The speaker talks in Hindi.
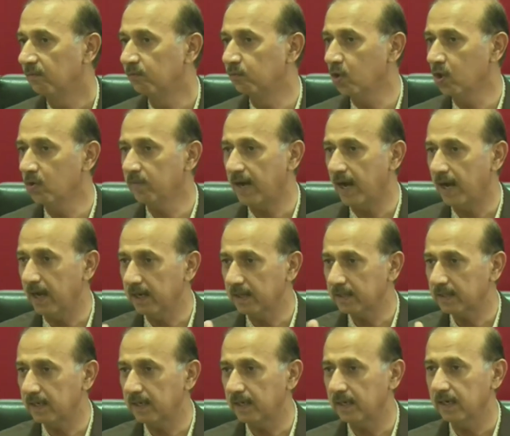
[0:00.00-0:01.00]
वो
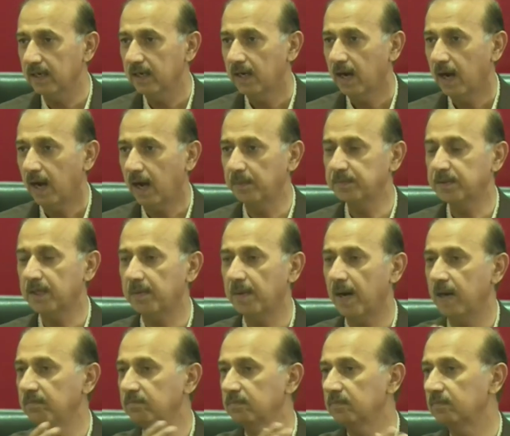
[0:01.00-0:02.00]
वहाँ के अब
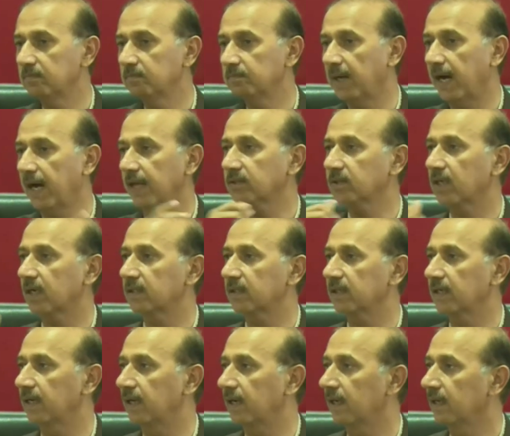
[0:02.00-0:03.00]
जब हम बात
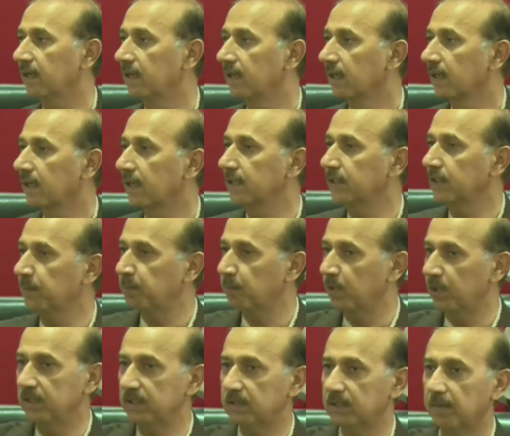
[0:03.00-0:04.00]
करते हैं कि जी
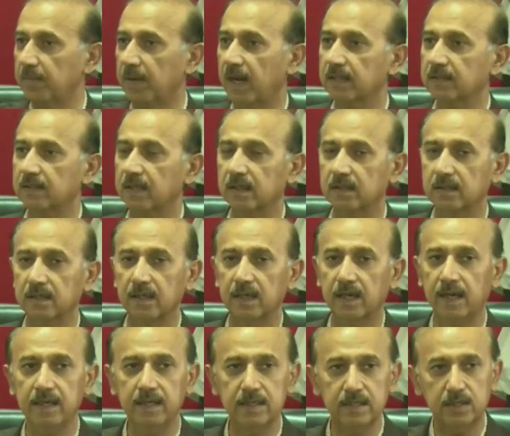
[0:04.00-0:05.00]
पुलिस से बात करते
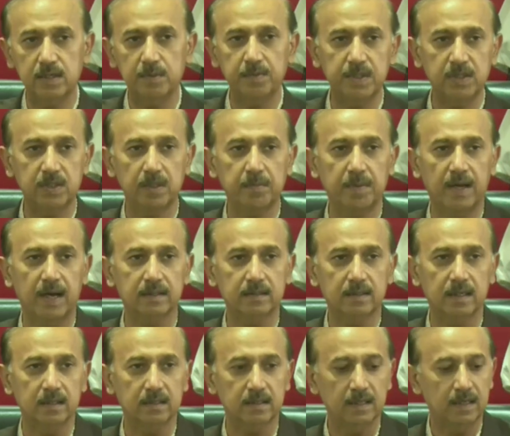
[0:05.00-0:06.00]
हैं ईसीपी e से
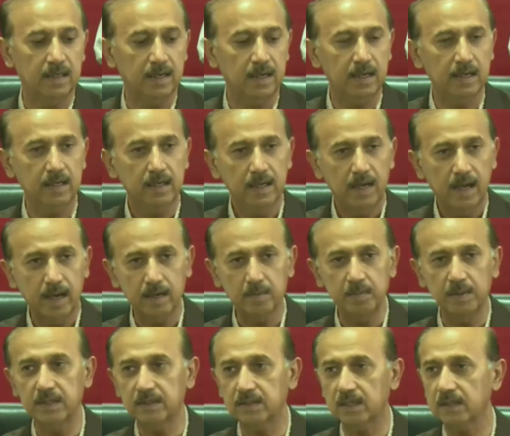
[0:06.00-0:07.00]
बात करते हैं
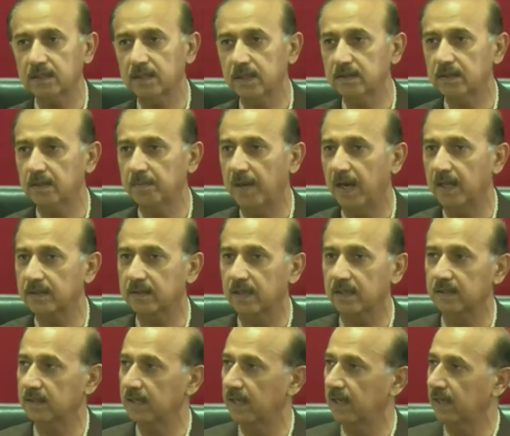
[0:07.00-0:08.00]
एडमिनिस्ट्रेशन से बात
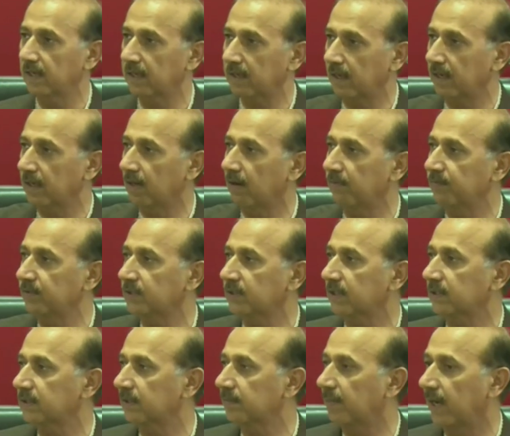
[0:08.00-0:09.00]
करते हैं रिटर्निंग
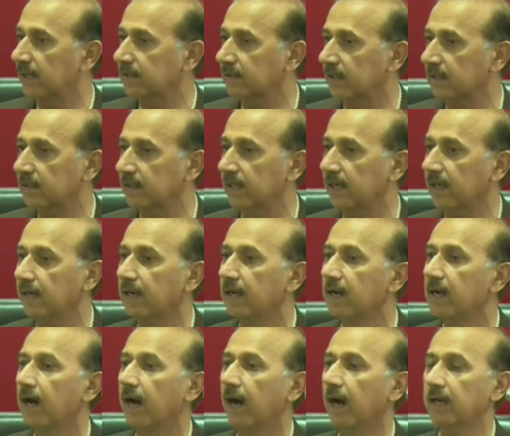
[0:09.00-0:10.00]
ऑफिसर से बात करते हैं
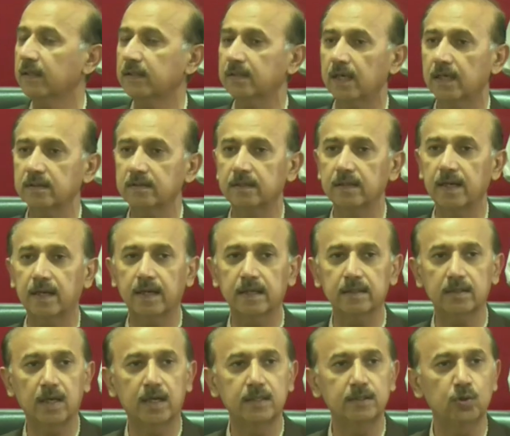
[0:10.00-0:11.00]
हर शख्स ये
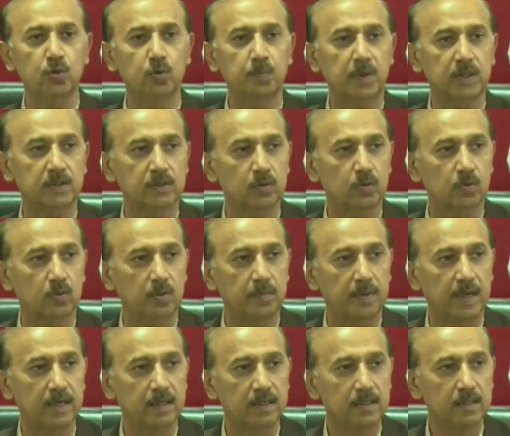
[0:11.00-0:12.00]
कहता है जी ऊपर से
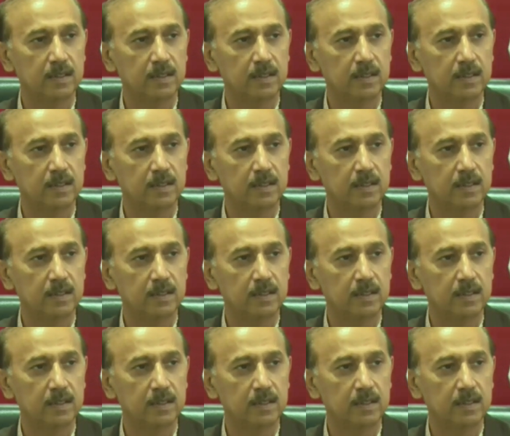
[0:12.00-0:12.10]
हुक्म है